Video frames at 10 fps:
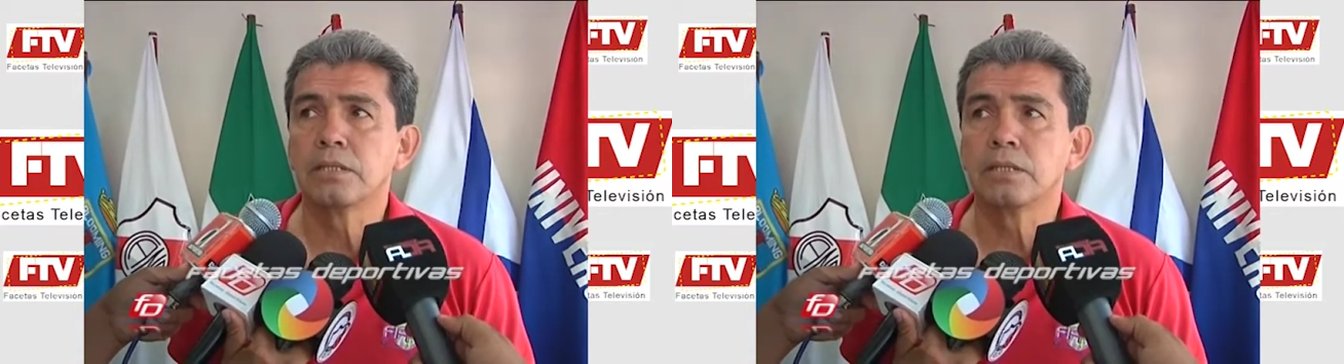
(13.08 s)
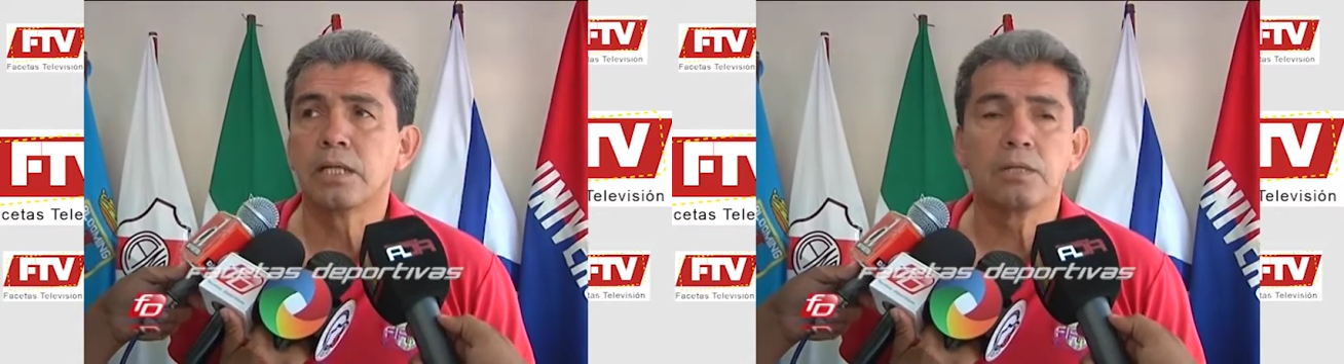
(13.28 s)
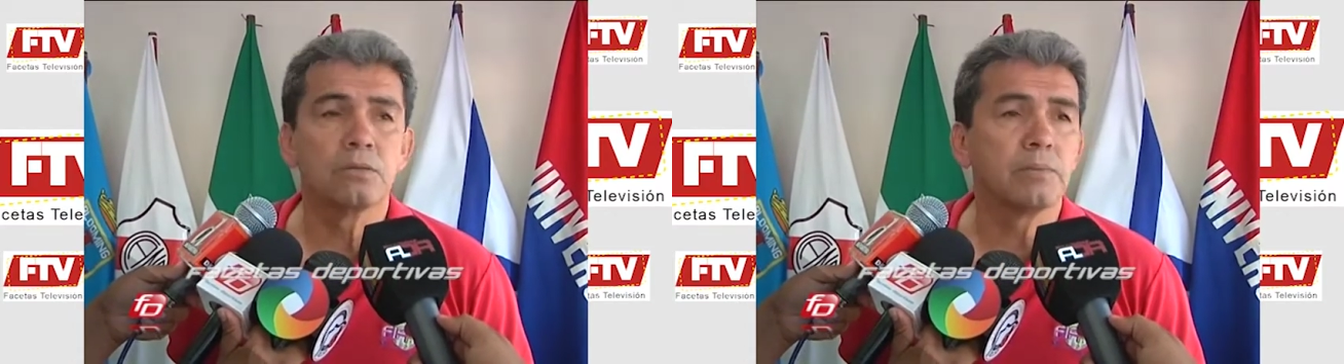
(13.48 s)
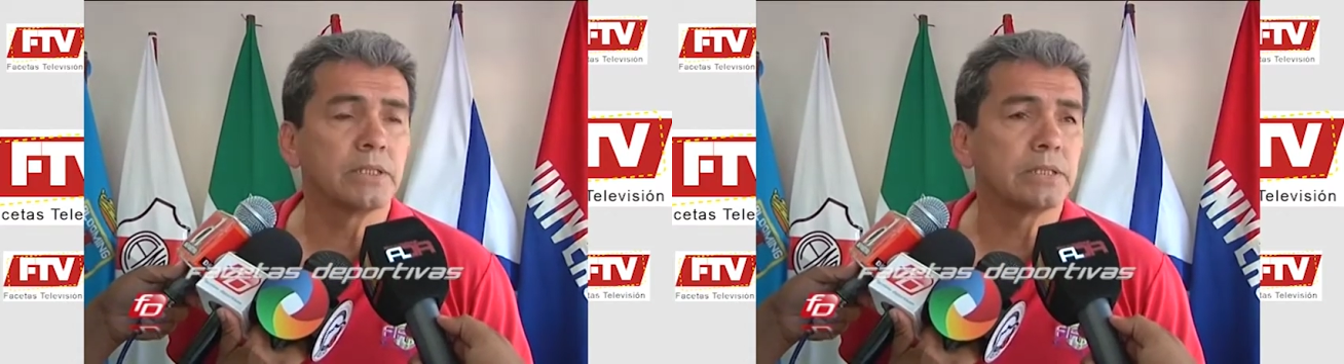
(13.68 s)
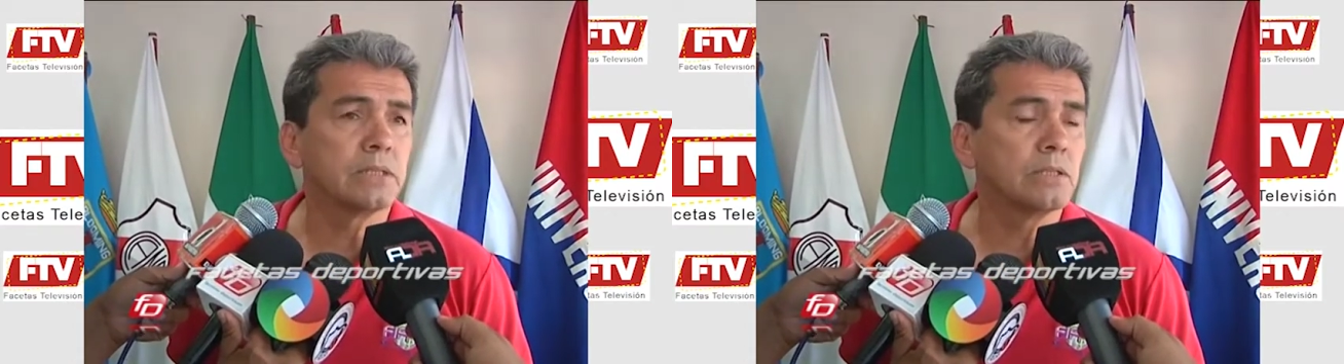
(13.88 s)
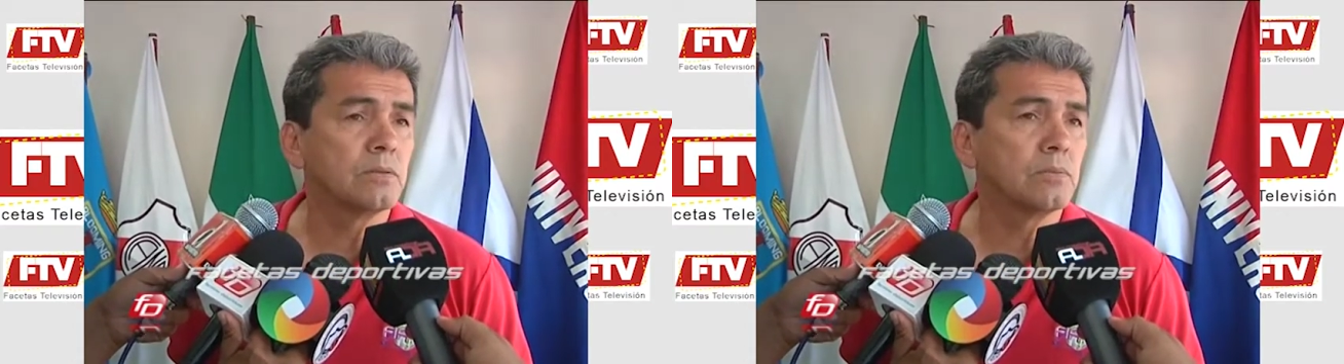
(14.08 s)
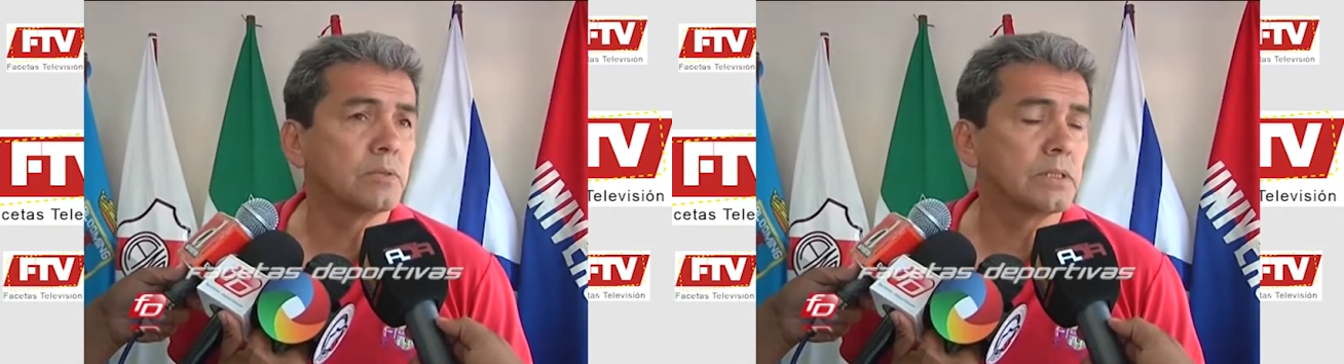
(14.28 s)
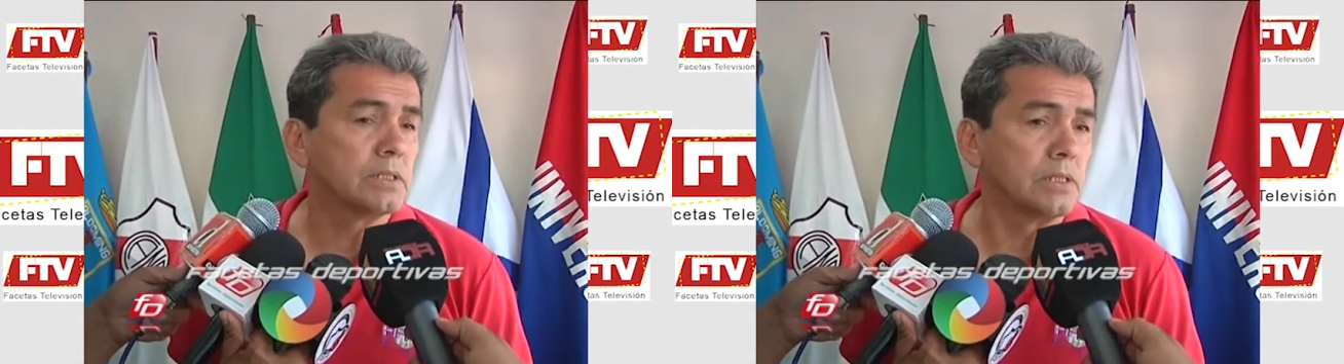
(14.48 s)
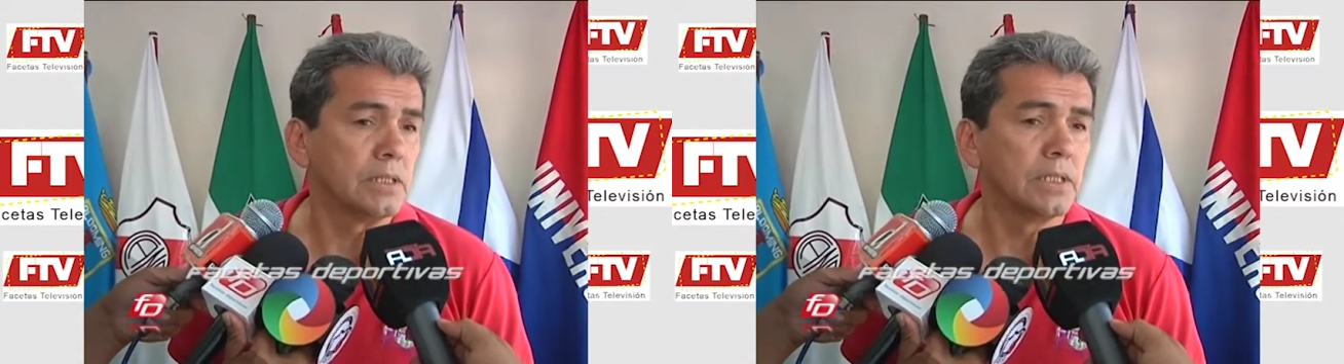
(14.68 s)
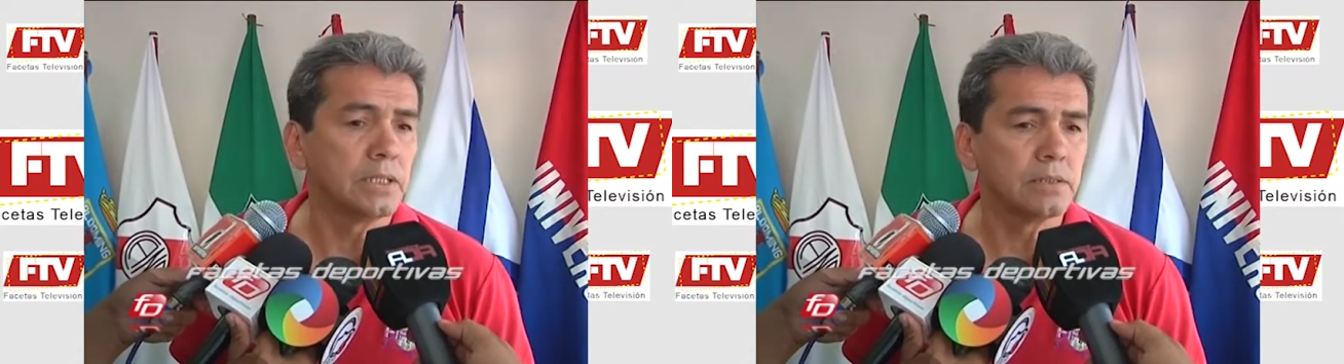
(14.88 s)
algo parecido porque
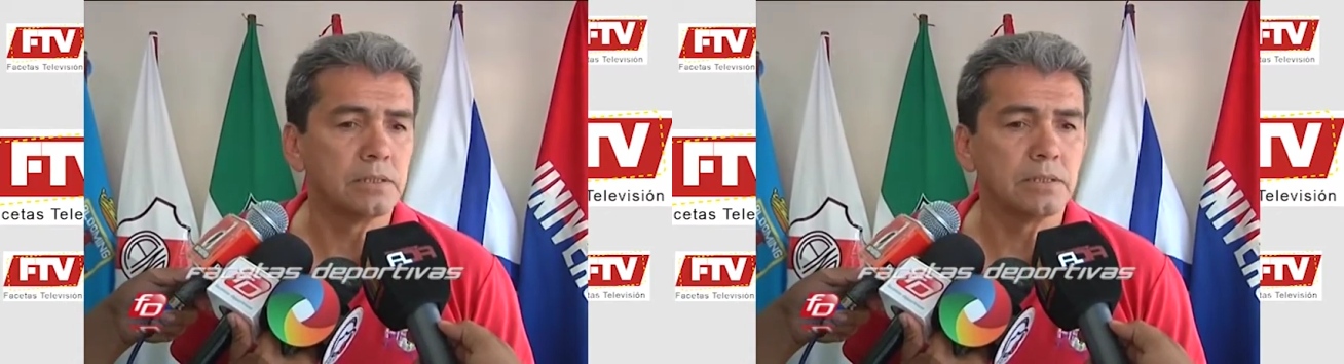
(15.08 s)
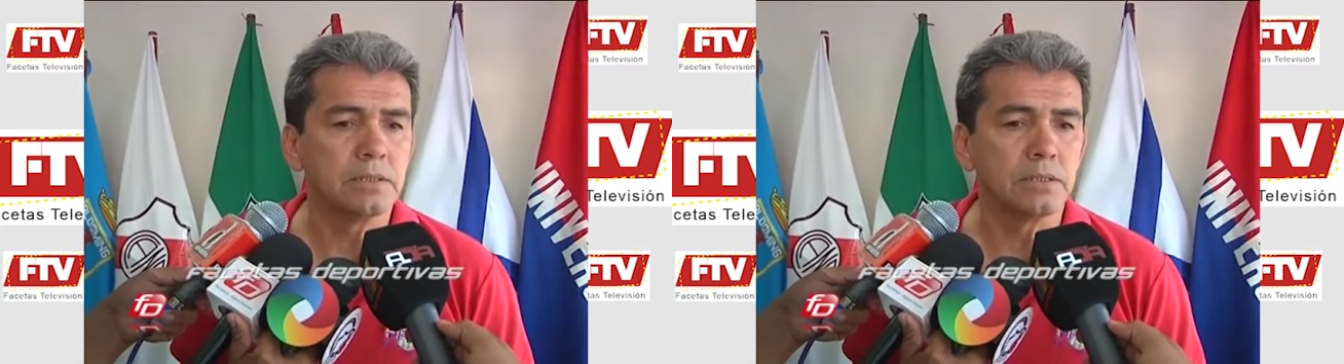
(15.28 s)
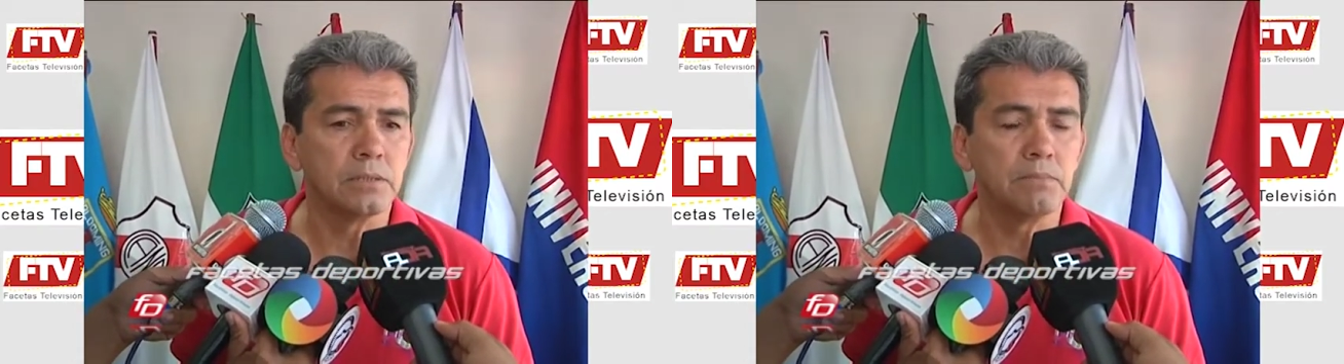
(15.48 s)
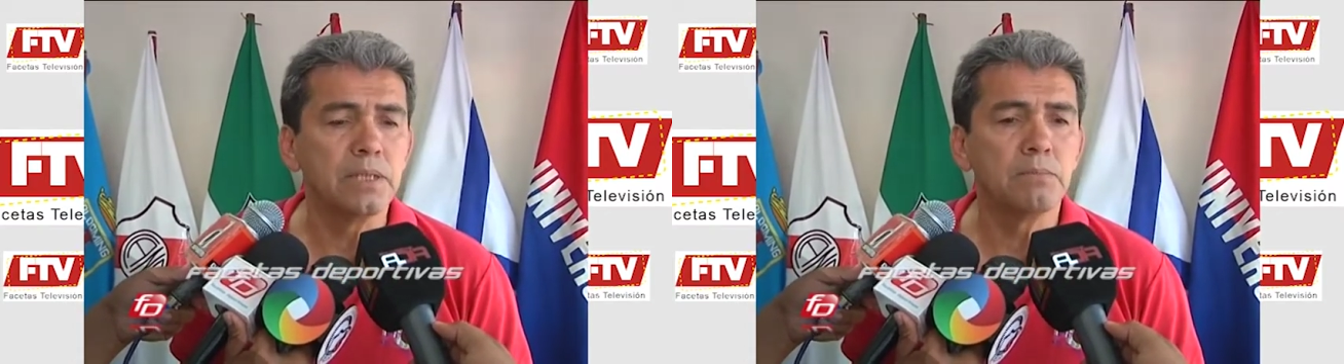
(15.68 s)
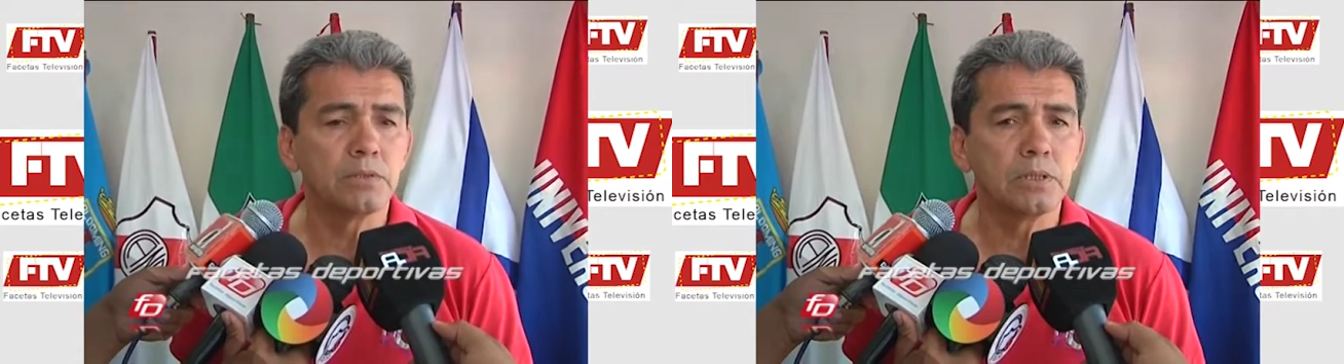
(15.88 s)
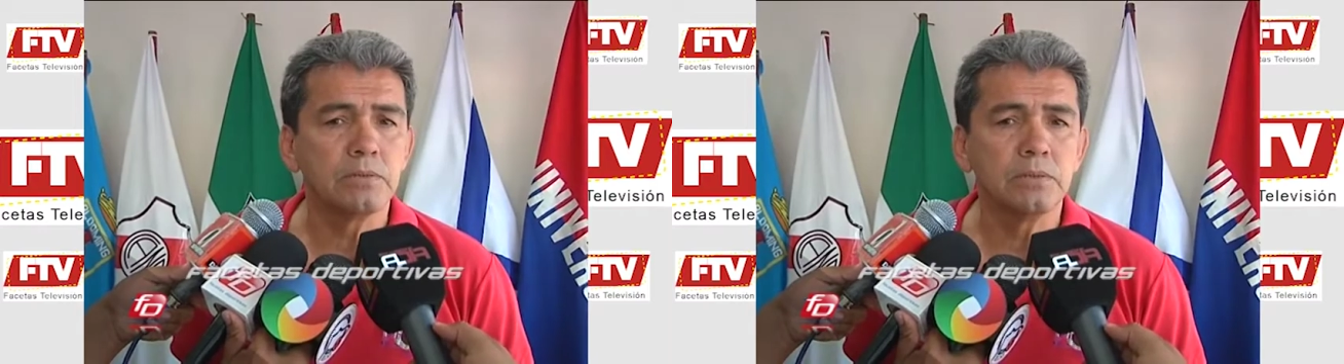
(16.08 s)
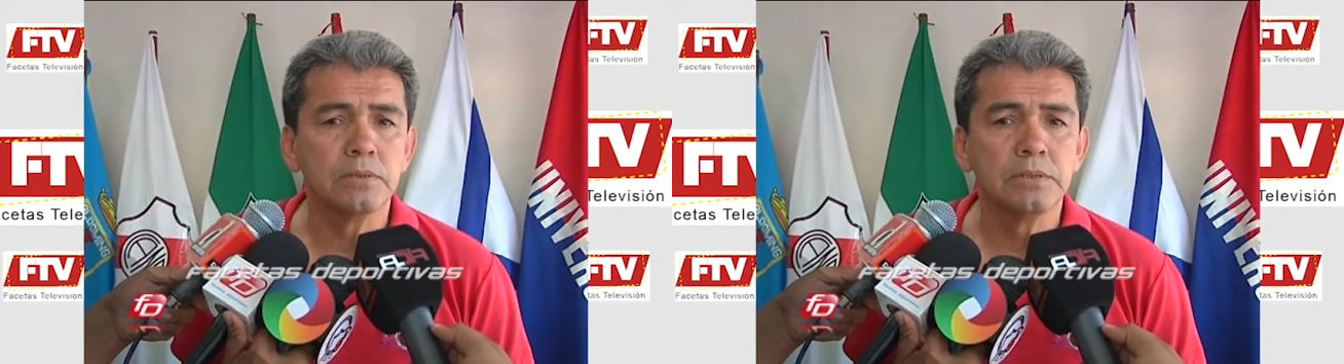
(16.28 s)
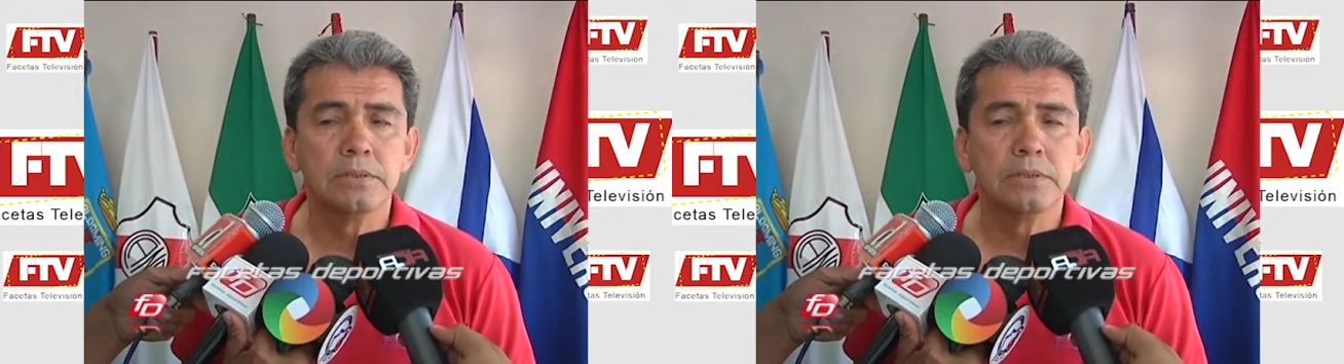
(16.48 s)
tenía este, mis motivos